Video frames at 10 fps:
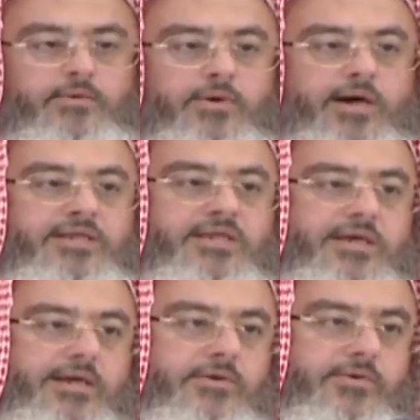
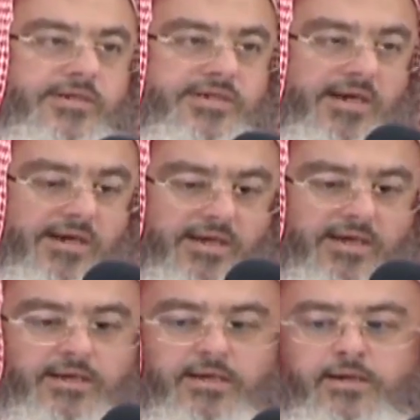وادخله
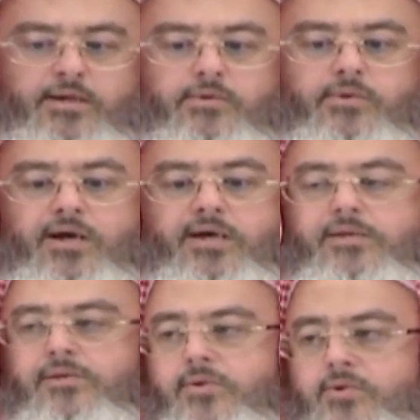الجنه
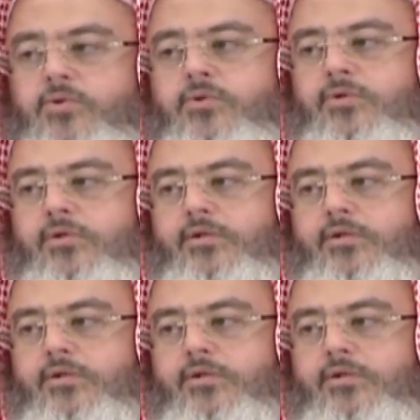واعذه